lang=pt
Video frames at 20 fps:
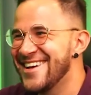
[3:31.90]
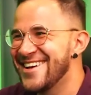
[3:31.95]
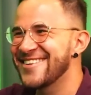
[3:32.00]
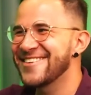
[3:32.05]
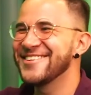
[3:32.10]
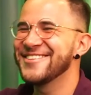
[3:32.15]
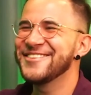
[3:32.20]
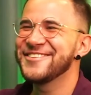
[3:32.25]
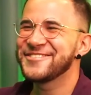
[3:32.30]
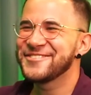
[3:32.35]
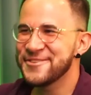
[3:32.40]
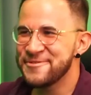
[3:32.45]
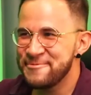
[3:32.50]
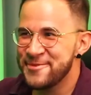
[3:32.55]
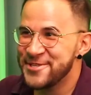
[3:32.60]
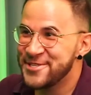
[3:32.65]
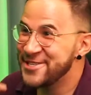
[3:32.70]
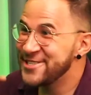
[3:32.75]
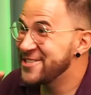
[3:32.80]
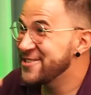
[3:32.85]
Quando eu
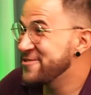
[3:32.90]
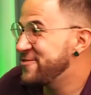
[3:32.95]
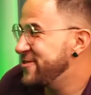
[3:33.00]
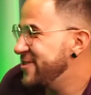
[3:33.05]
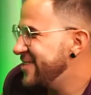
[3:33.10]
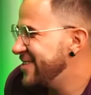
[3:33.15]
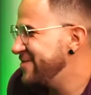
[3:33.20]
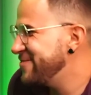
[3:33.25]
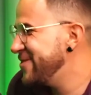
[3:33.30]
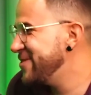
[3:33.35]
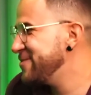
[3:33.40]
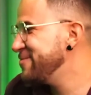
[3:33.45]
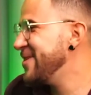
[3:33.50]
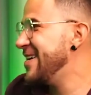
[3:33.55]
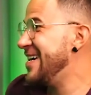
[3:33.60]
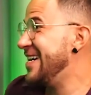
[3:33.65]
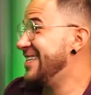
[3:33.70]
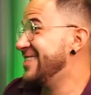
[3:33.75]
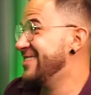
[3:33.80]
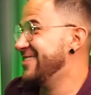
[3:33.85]
soube disso, eu fiz a
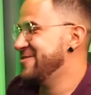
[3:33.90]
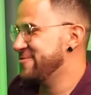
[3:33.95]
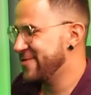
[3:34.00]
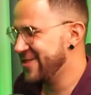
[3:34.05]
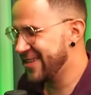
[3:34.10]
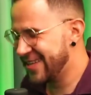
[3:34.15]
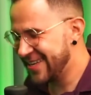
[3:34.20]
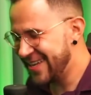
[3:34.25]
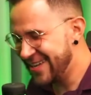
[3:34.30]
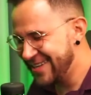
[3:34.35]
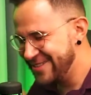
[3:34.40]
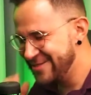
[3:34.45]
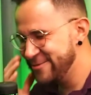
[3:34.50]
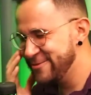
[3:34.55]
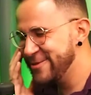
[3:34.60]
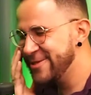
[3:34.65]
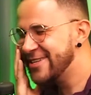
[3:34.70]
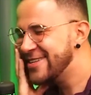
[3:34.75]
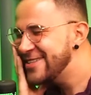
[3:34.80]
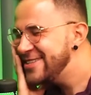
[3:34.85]
mesma reação. Eu falei,
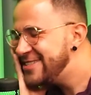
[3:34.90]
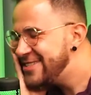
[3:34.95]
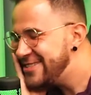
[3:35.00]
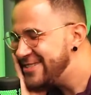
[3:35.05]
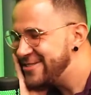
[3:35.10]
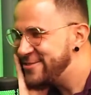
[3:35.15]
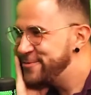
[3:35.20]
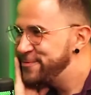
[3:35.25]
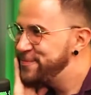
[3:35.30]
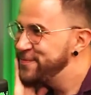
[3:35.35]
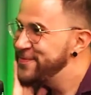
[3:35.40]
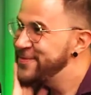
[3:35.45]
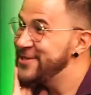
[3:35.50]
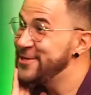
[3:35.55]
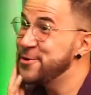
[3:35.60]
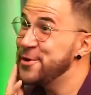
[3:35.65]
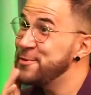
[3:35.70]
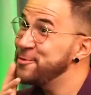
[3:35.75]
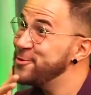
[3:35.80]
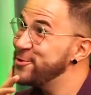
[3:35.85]
caramba, não acredito.
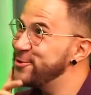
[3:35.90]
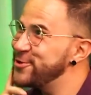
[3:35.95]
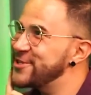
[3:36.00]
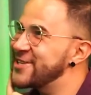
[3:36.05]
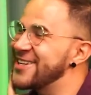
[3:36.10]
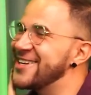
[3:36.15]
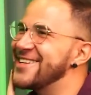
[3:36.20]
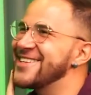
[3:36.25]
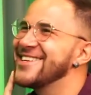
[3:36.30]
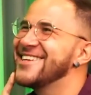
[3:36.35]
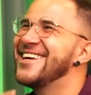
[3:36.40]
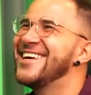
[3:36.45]
E eu amo doce, cara.